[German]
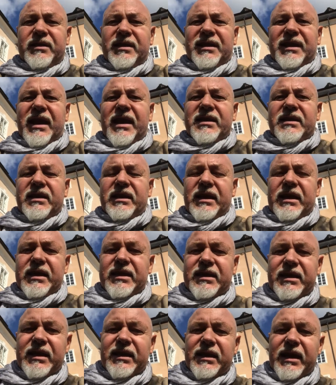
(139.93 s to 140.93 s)
diese 30
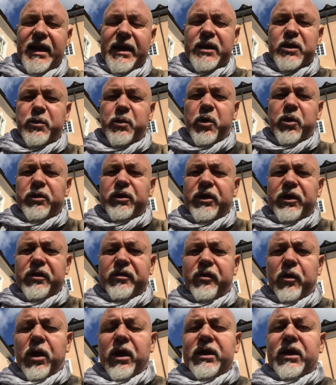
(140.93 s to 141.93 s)
ECTS-Punkte
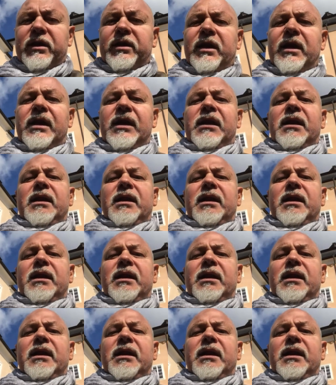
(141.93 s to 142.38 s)
gefordert.